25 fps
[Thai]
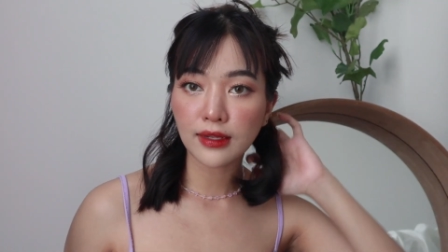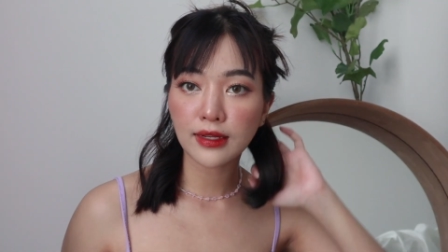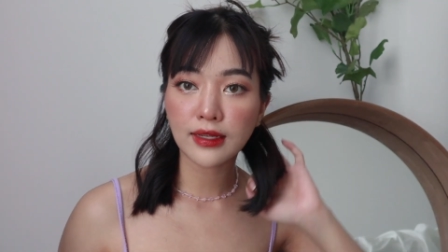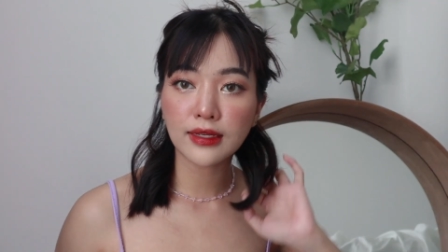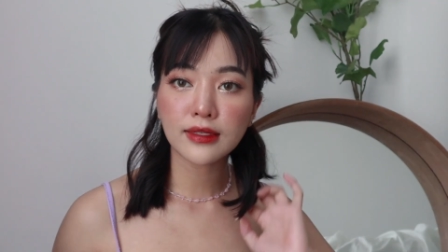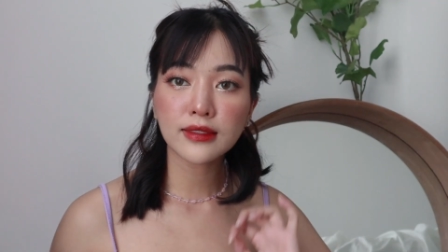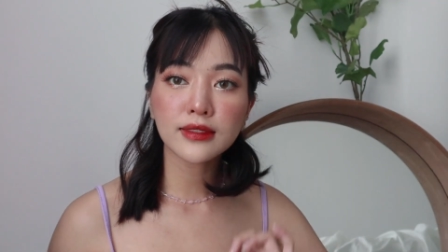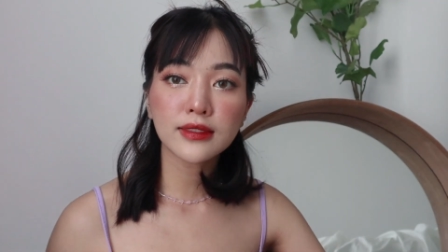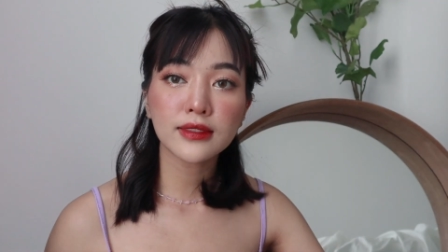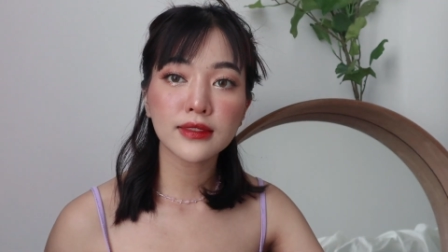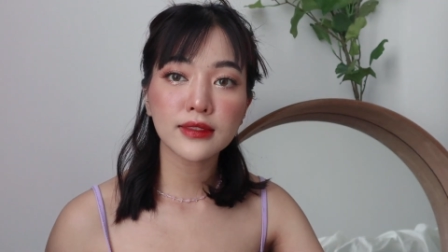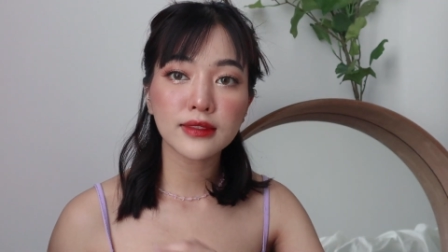
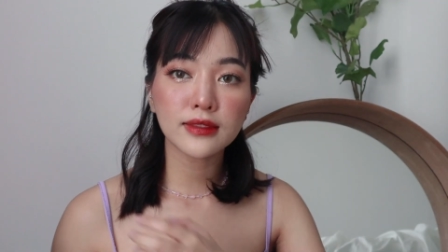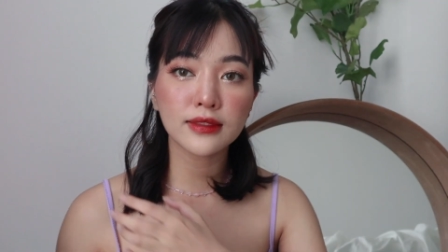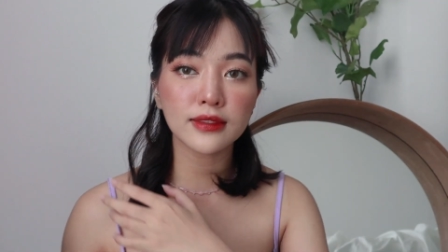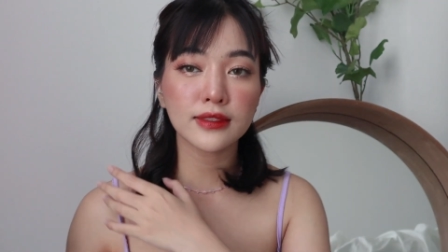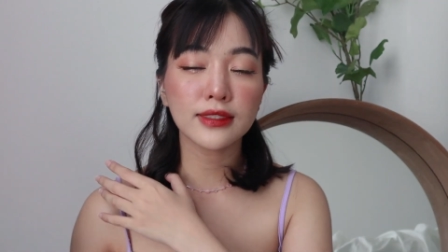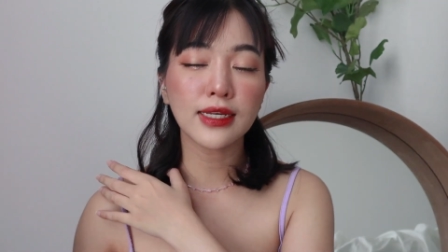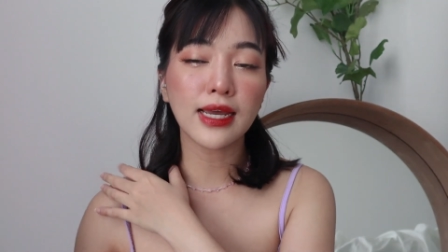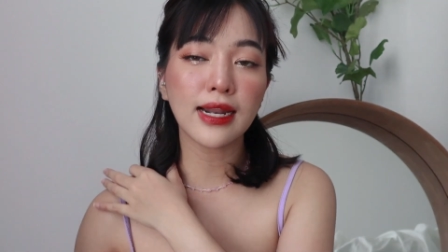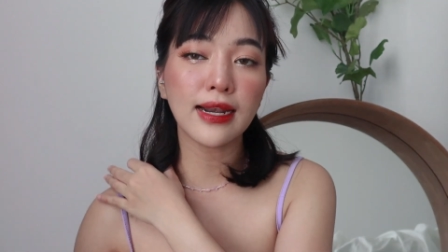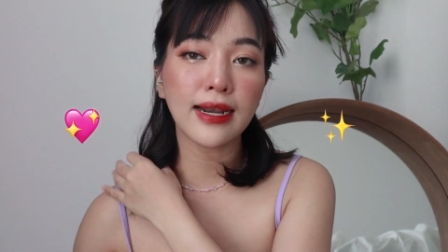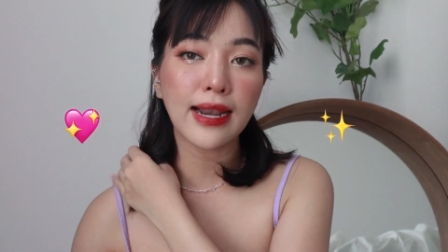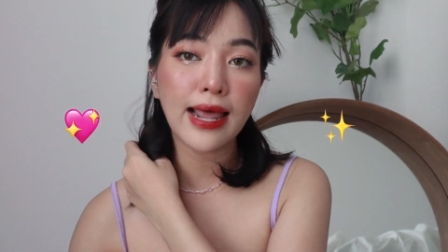นี่คือ
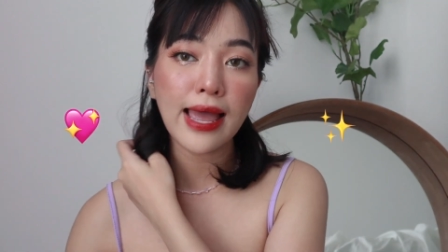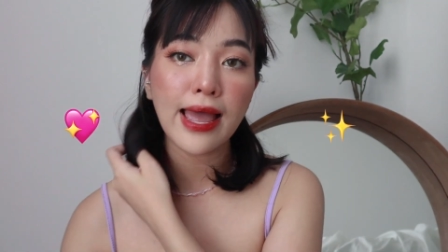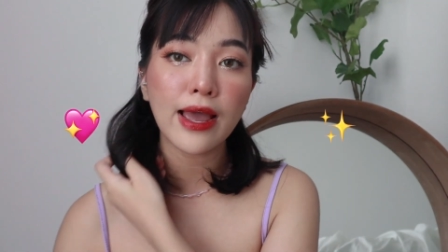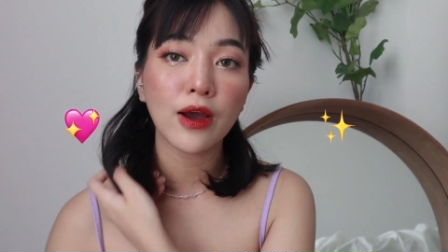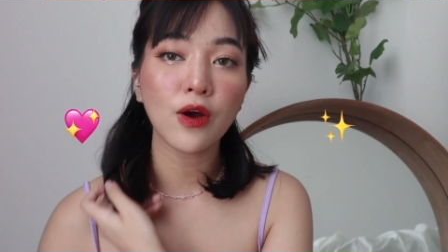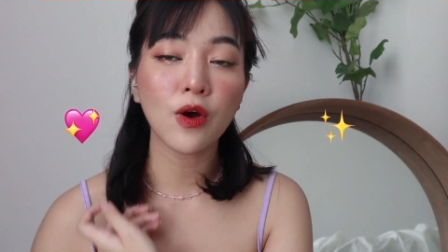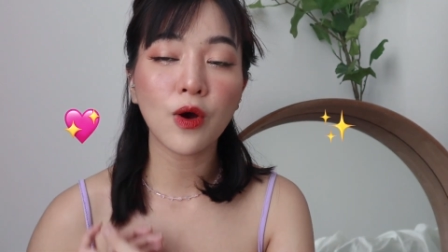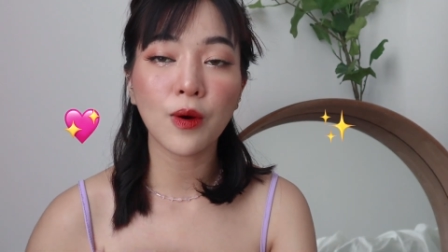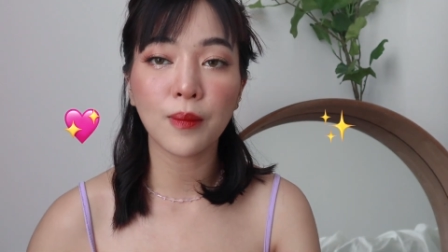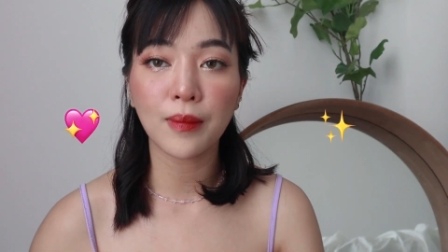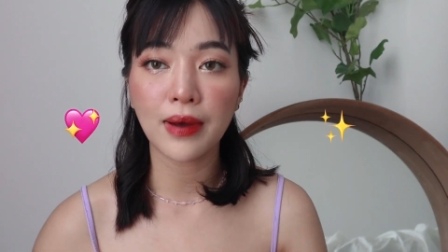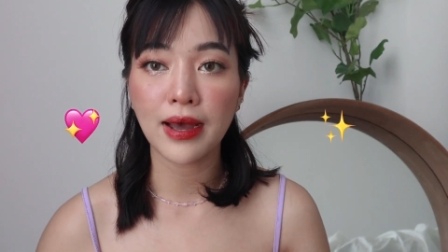ชั้นแรก
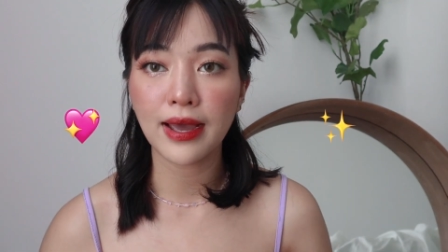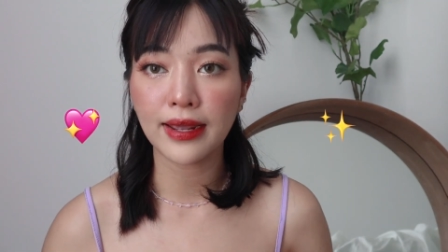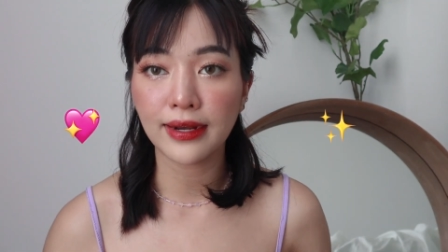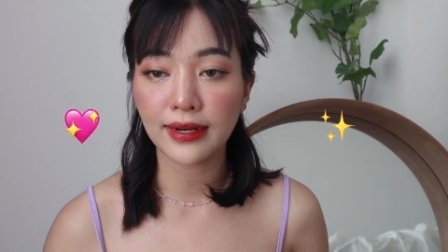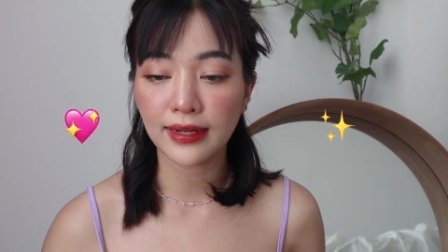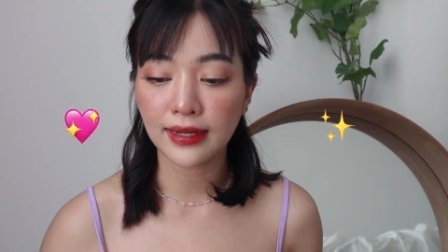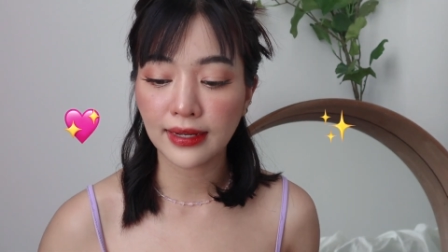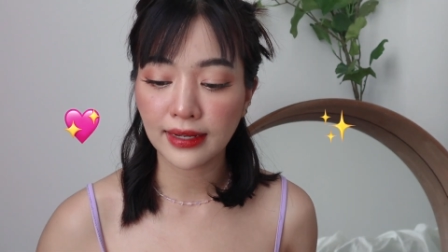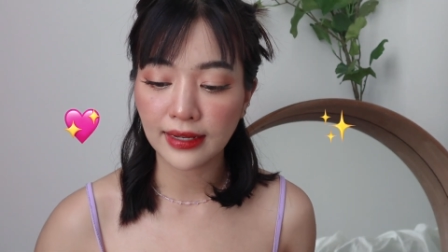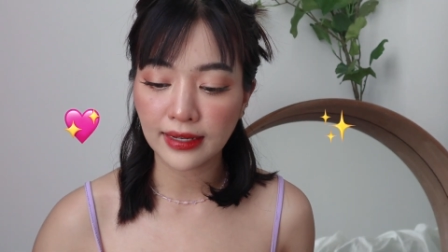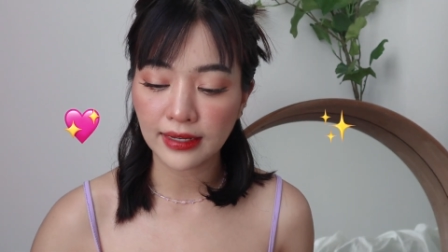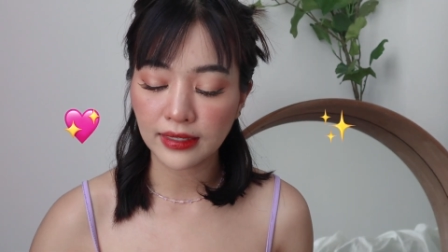ของไม้
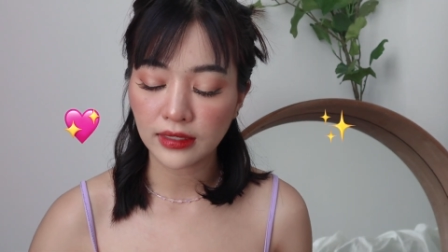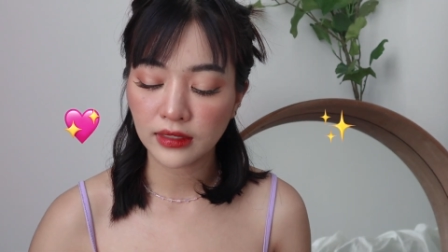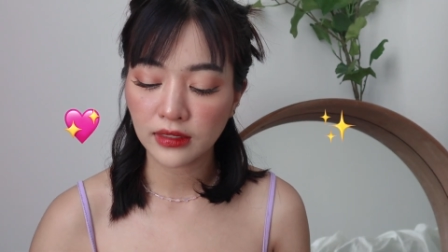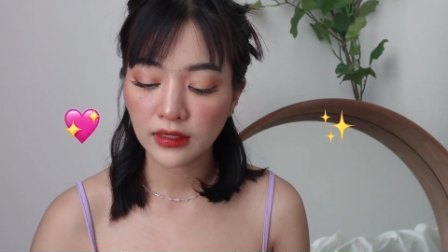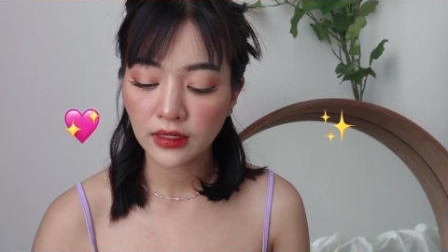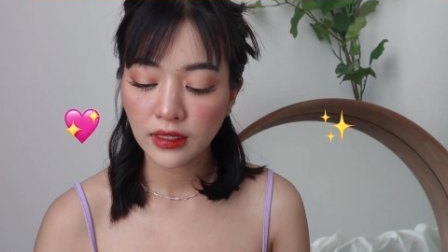นะคะ